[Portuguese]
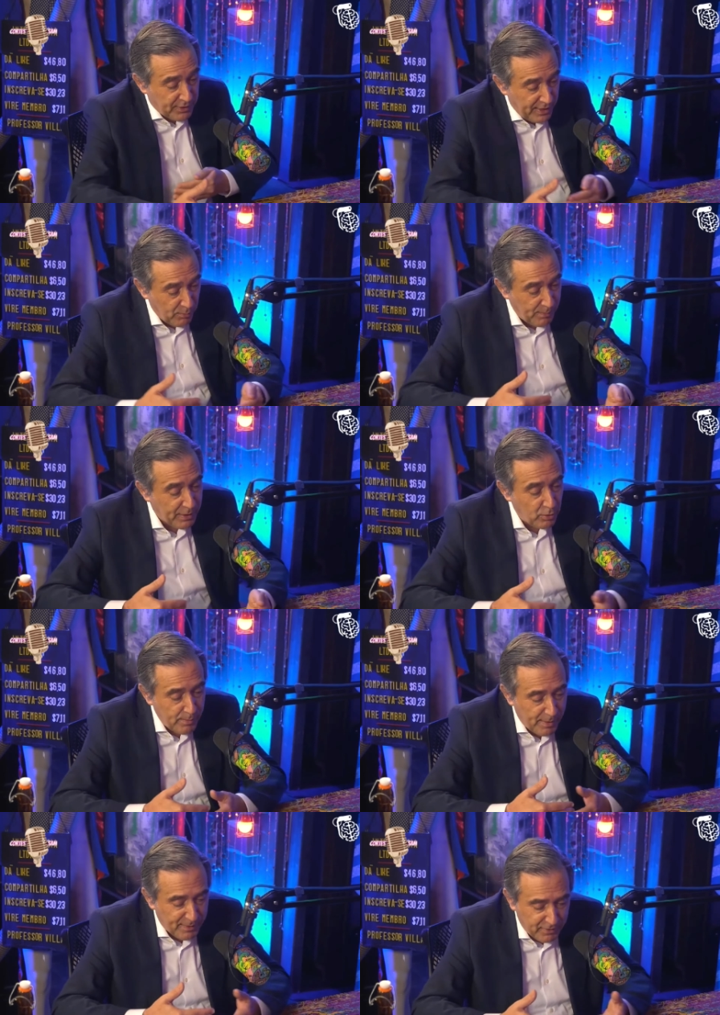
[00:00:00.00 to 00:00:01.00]
ter uma
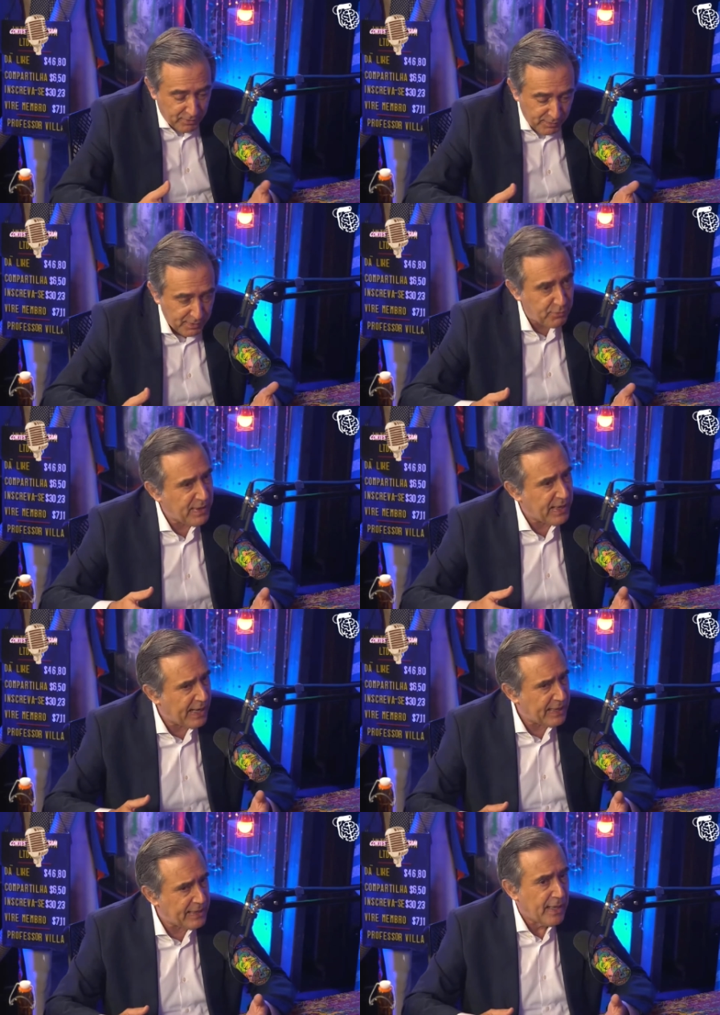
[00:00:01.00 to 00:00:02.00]
economia mais
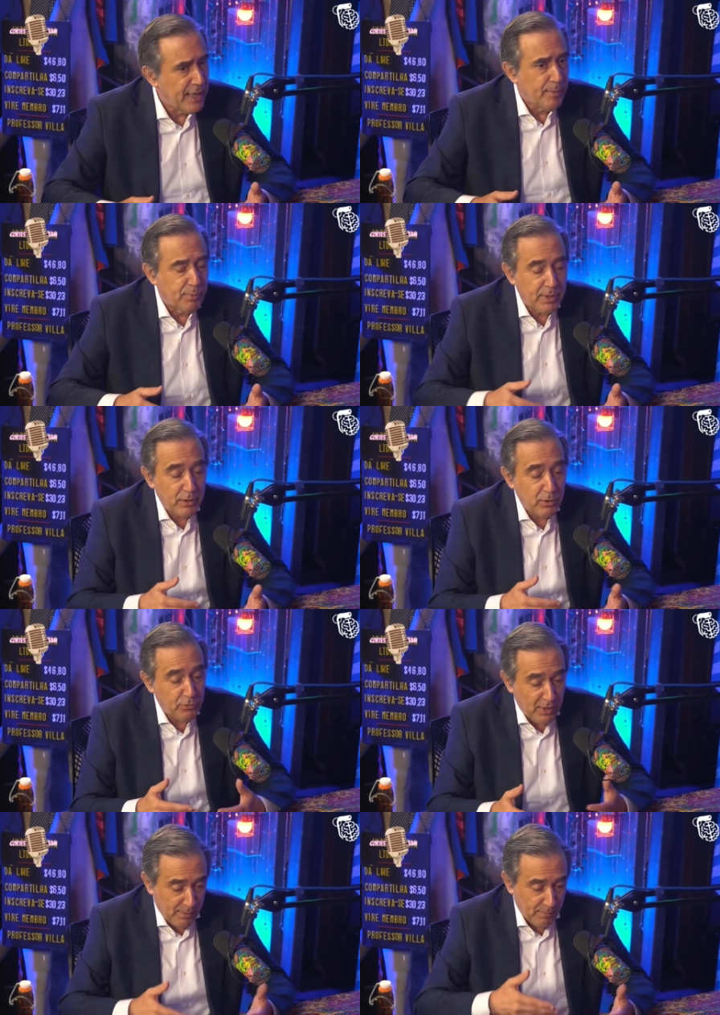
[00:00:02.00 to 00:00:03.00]
diversificada, porque
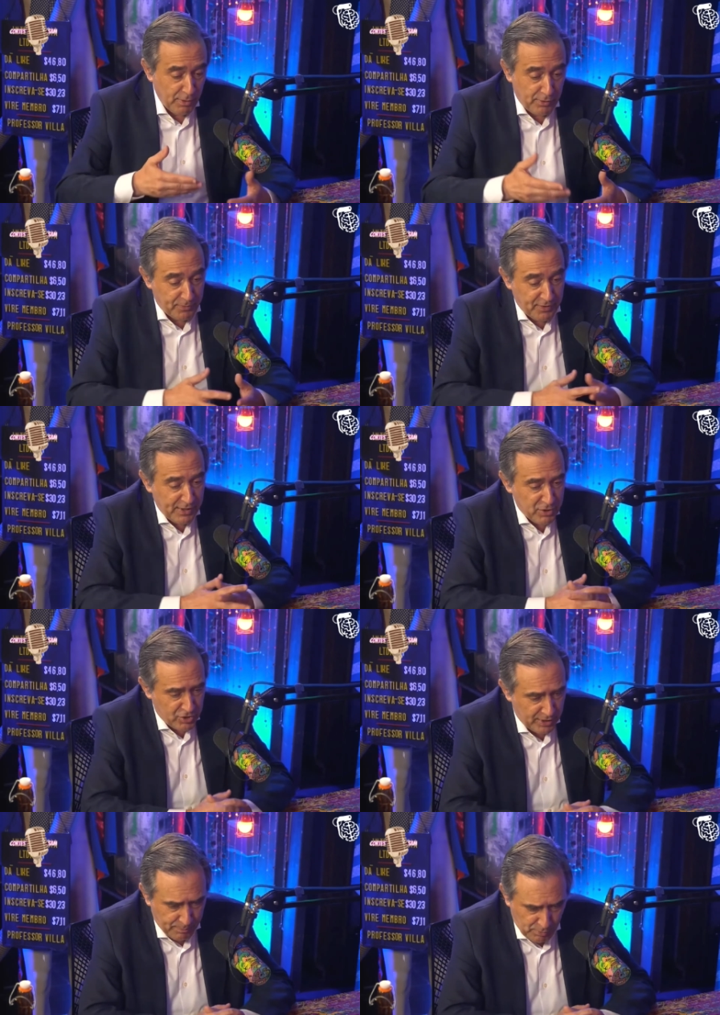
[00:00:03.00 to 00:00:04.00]
nós, por exemplo, se a
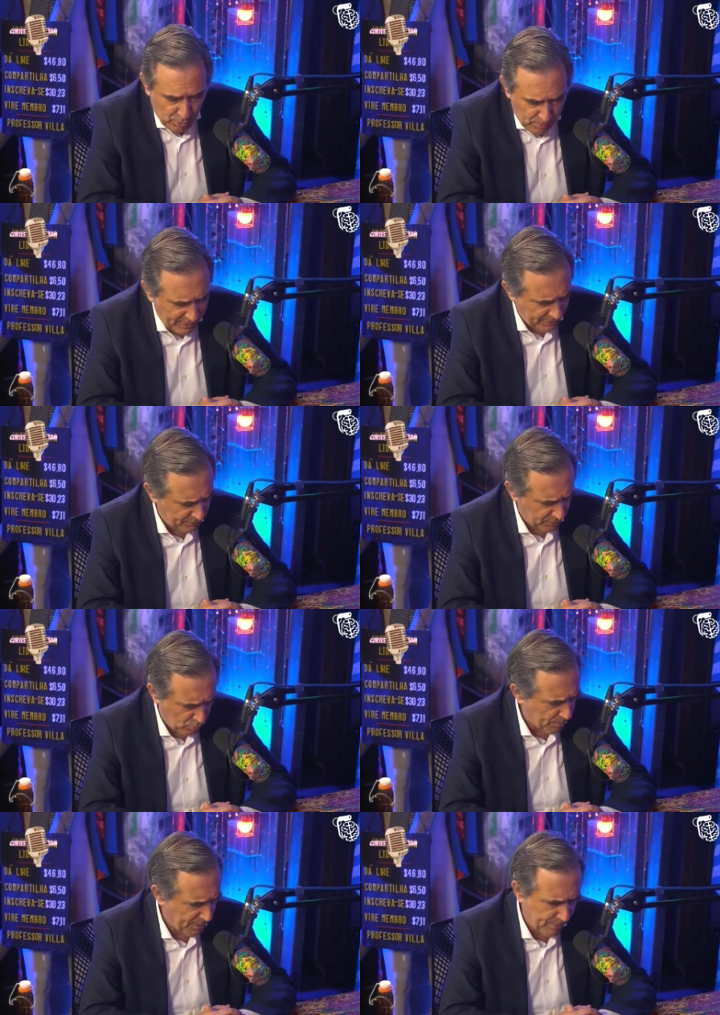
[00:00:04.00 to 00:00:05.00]
China, por alguma razão,
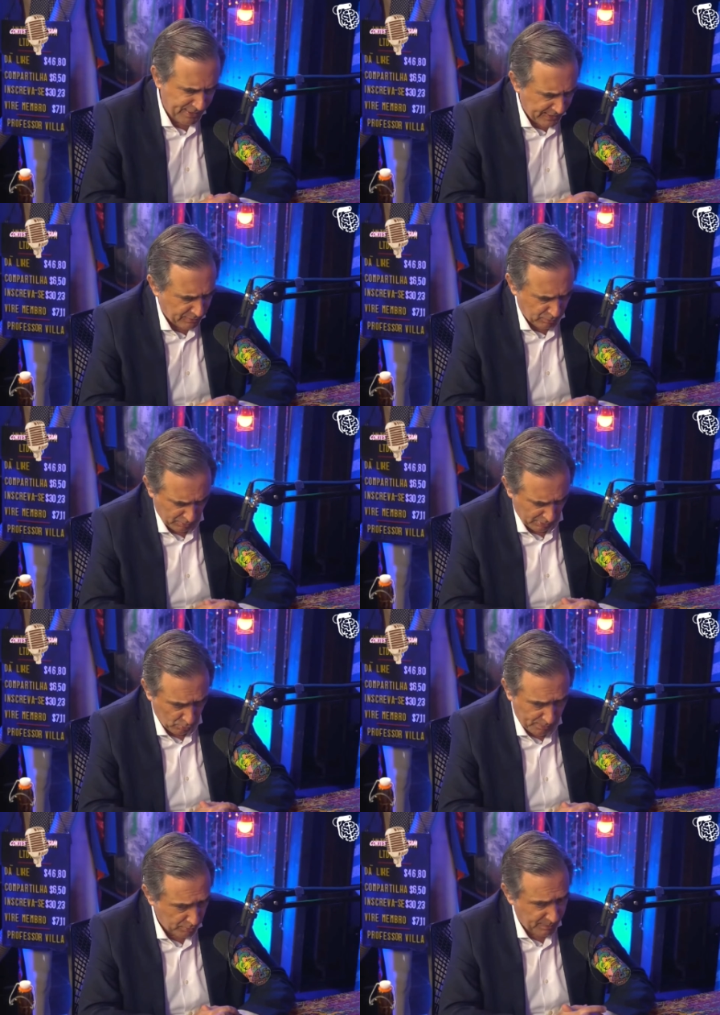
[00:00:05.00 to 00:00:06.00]
comprar metade do que
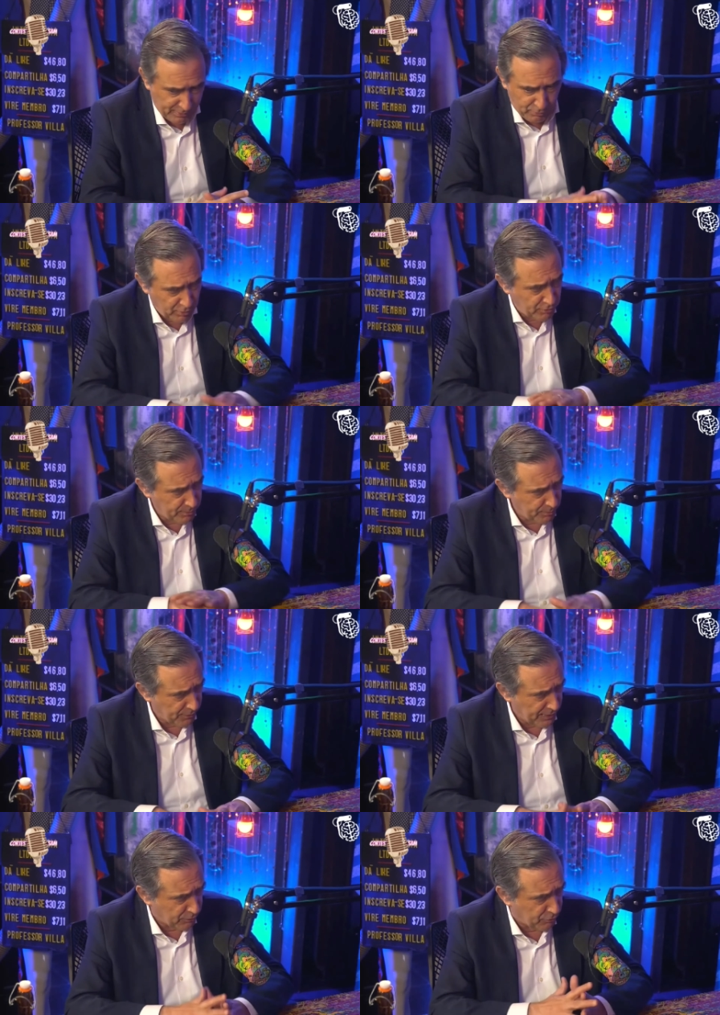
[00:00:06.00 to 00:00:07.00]
compra do Brasil, nós estamos
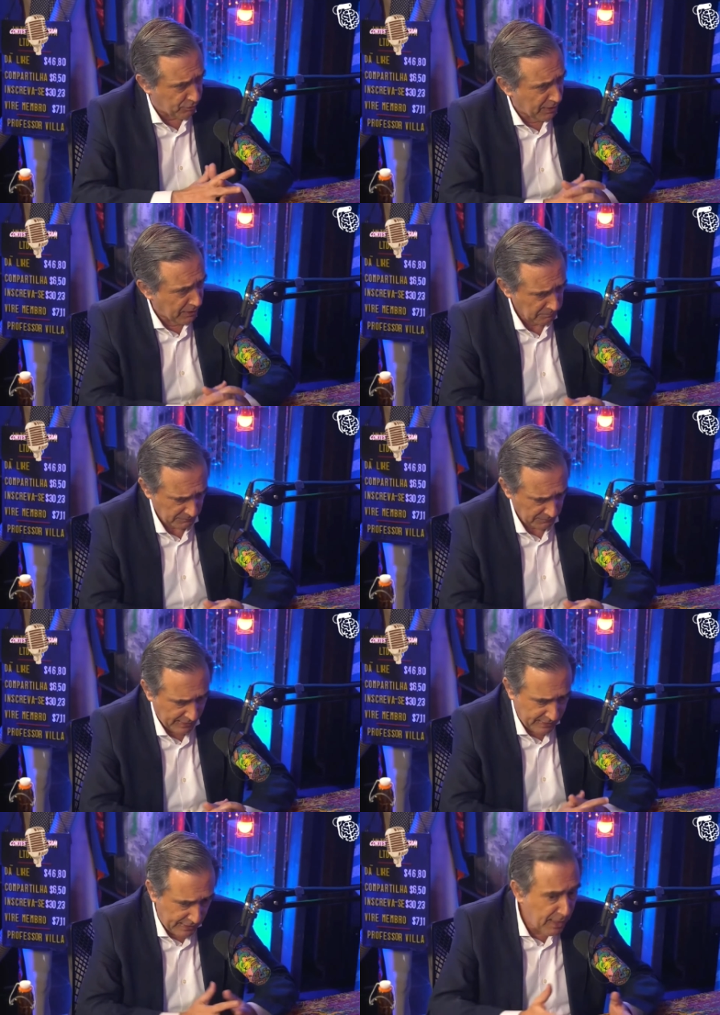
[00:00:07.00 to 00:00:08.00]
fritos.
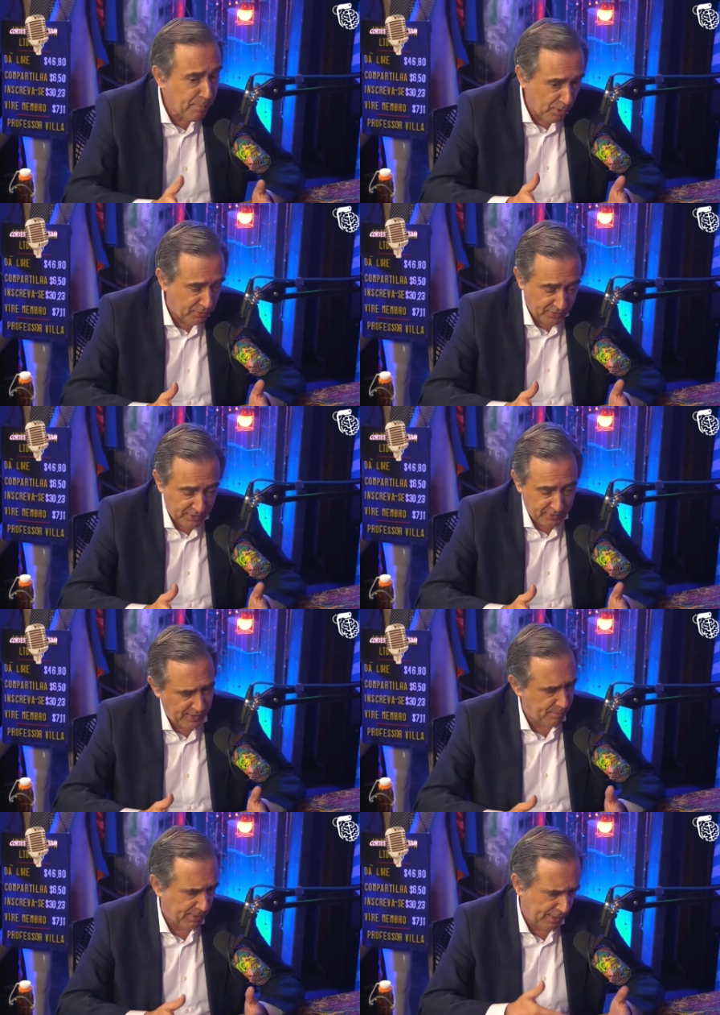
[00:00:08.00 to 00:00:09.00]
Né, e ela pode, se
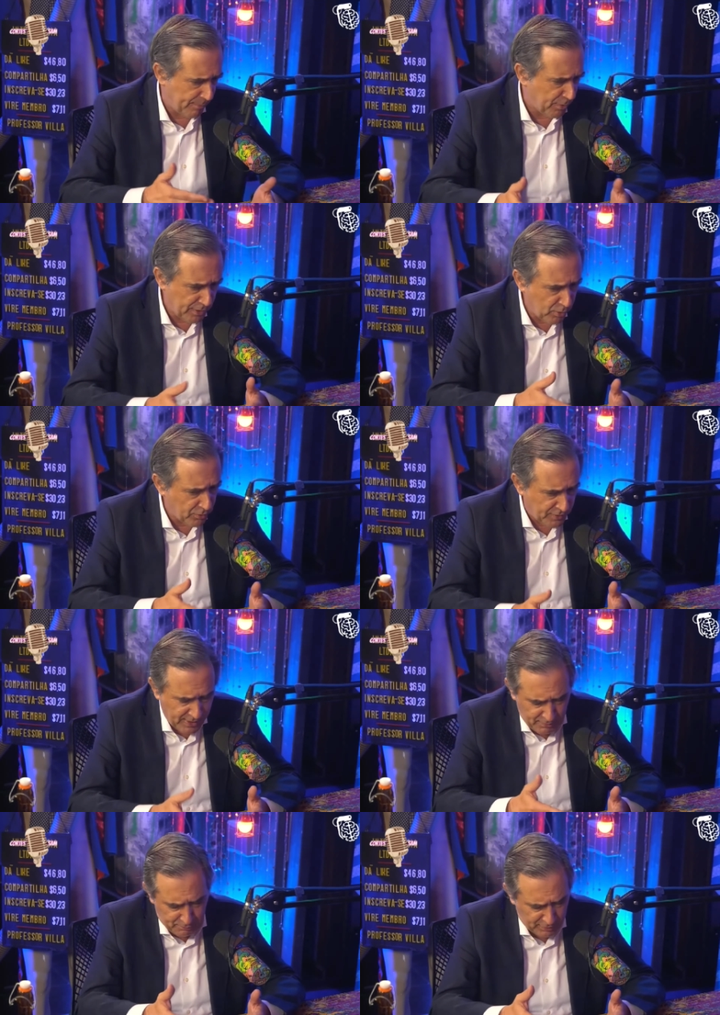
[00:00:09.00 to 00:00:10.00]
quiser, porque ela pode
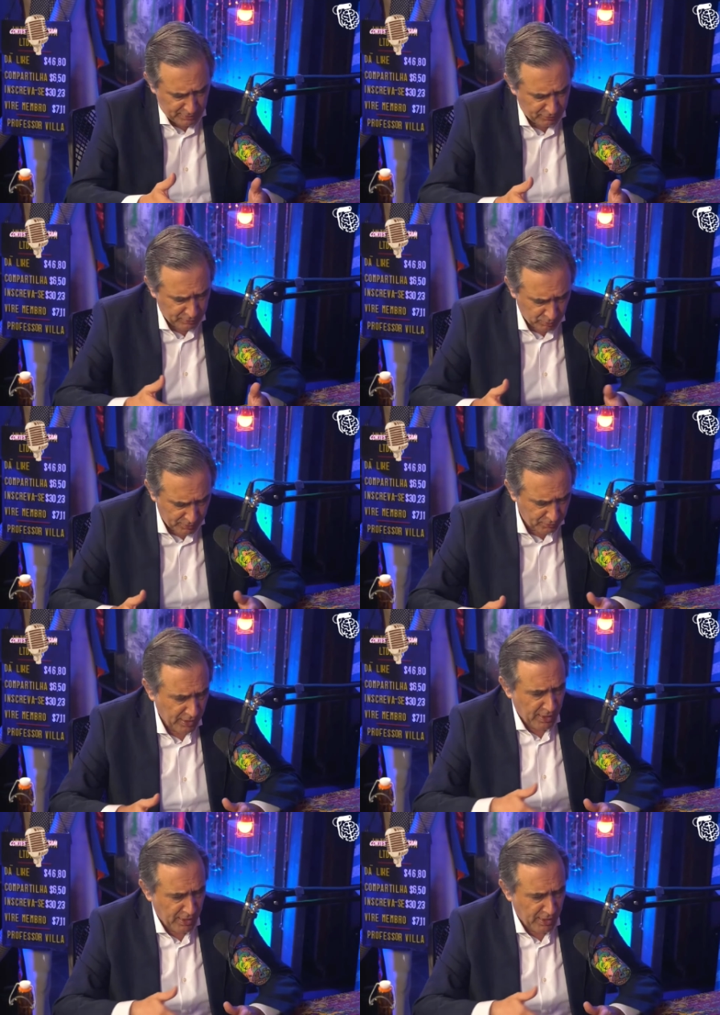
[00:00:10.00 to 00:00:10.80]
encontrar fornecedores.